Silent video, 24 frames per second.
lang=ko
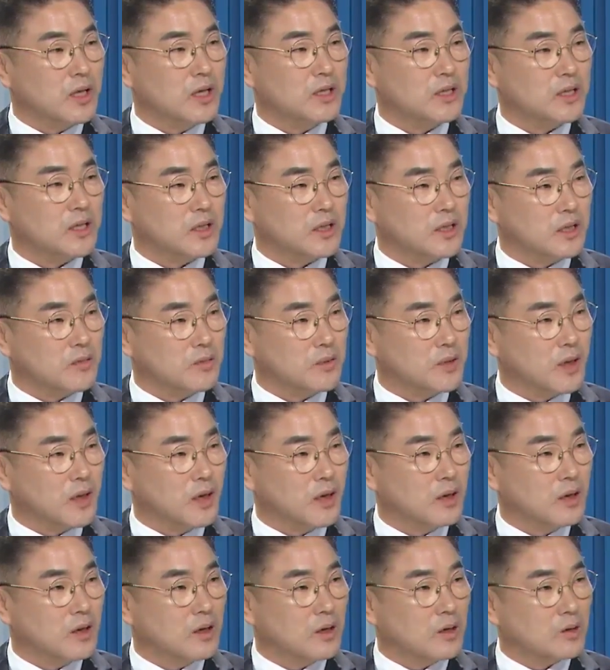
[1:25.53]
이례적인
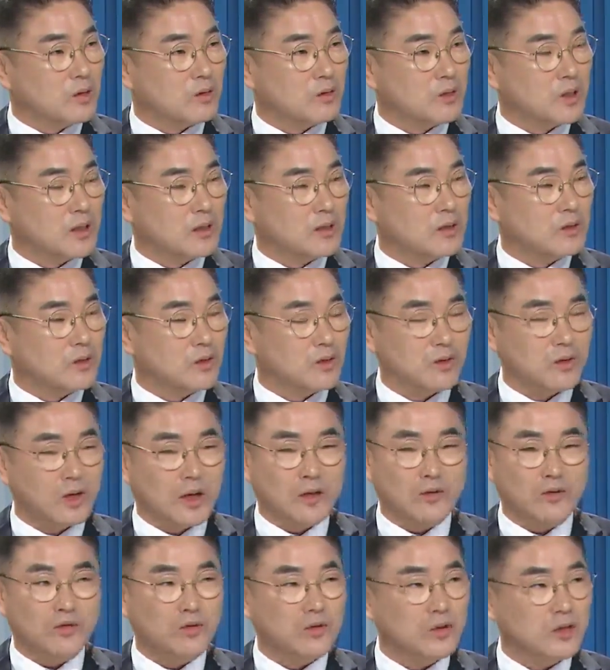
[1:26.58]
일입니다. 예, 예. 통상적으로
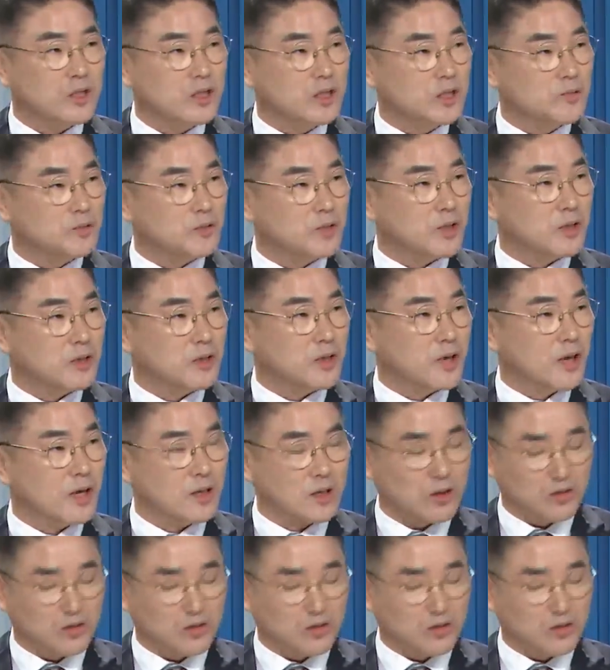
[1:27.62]
한 6, 70%의